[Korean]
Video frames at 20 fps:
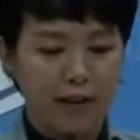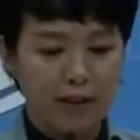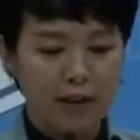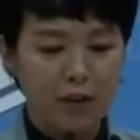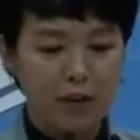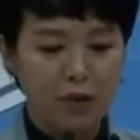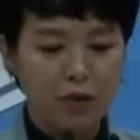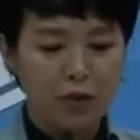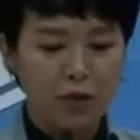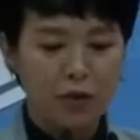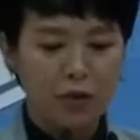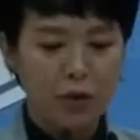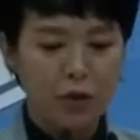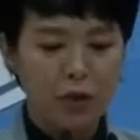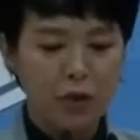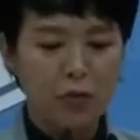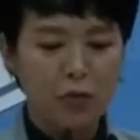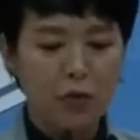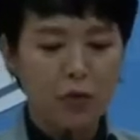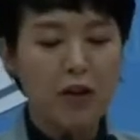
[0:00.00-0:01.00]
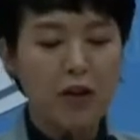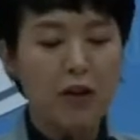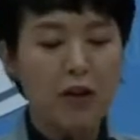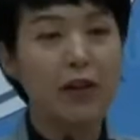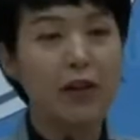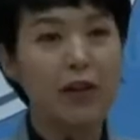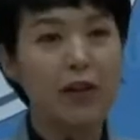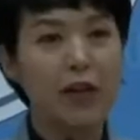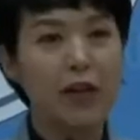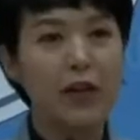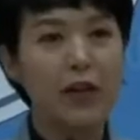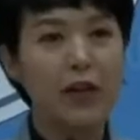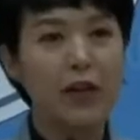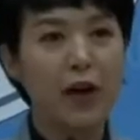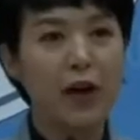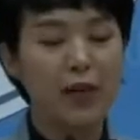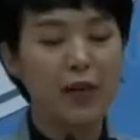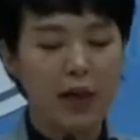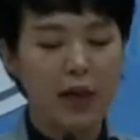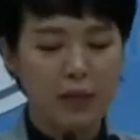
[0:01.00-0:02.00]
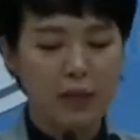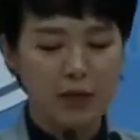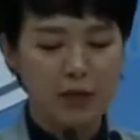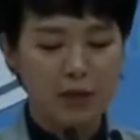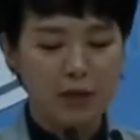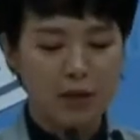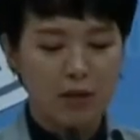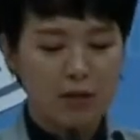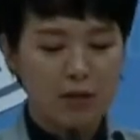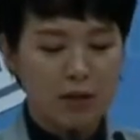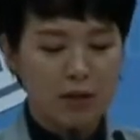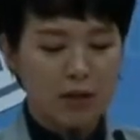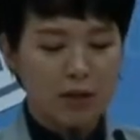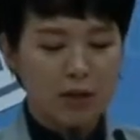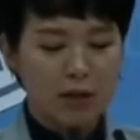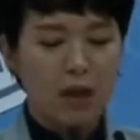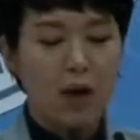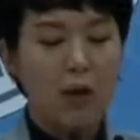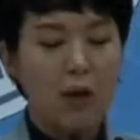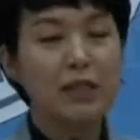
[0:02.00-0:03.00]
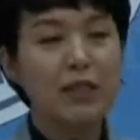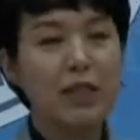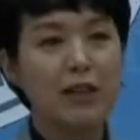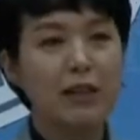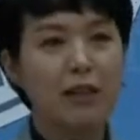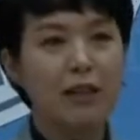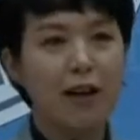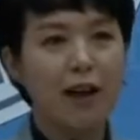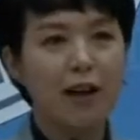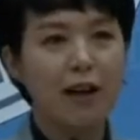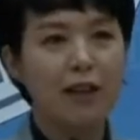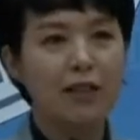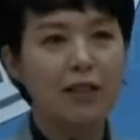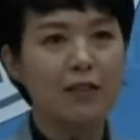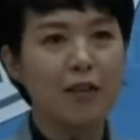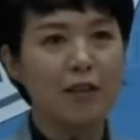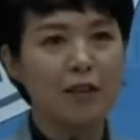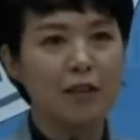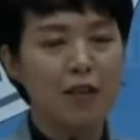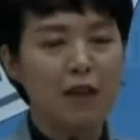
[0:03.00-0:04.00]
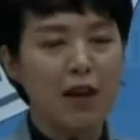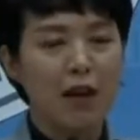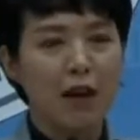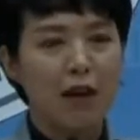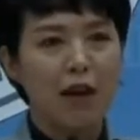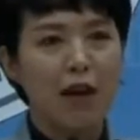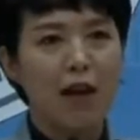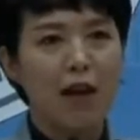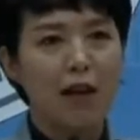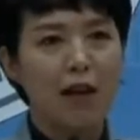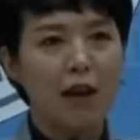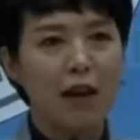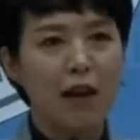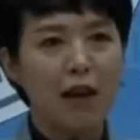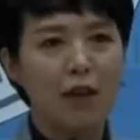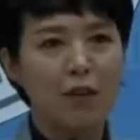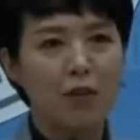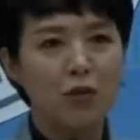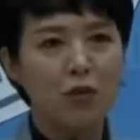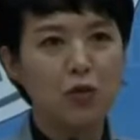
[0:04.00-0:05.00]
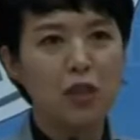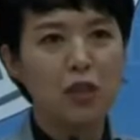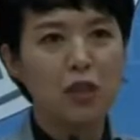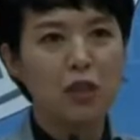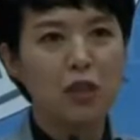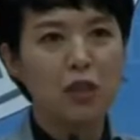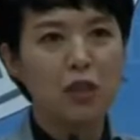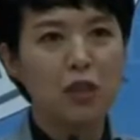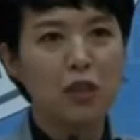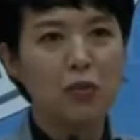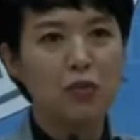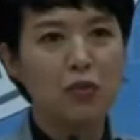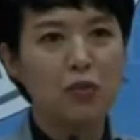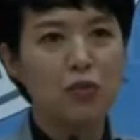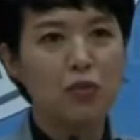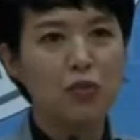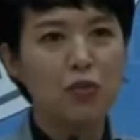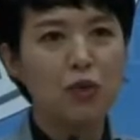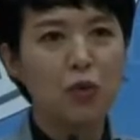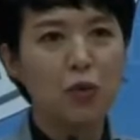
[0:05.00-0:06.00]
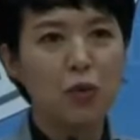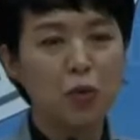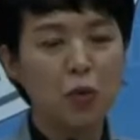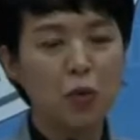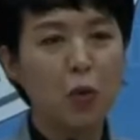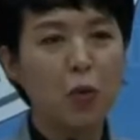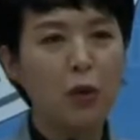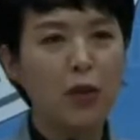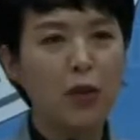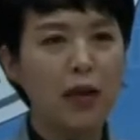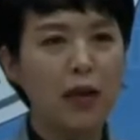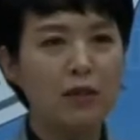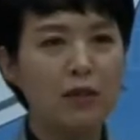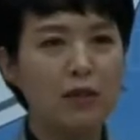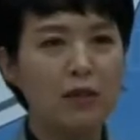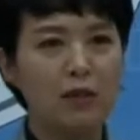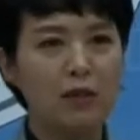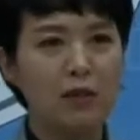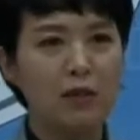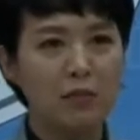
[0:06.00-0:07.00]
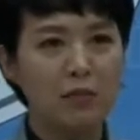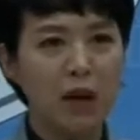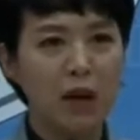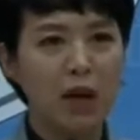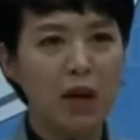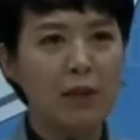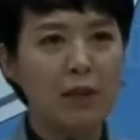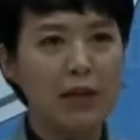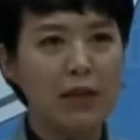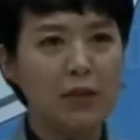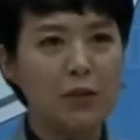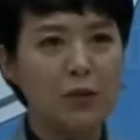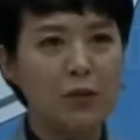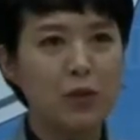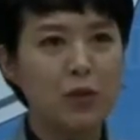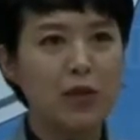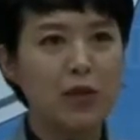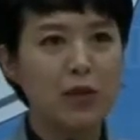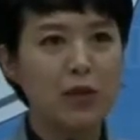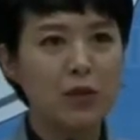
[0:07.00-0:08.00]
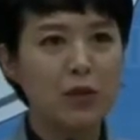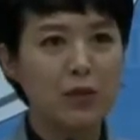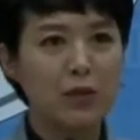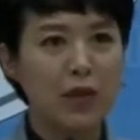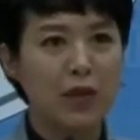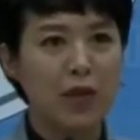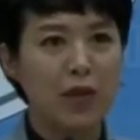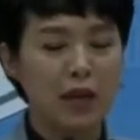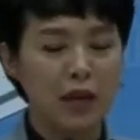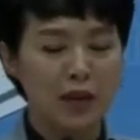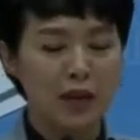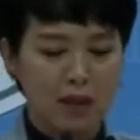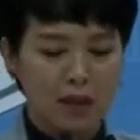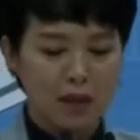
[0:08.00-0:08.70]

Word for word: 선출된 권력을 이기려 한다면서 검찰을 향해서 개가 주인을 무는 꼴이라는 막말을 쏟아냈습니다.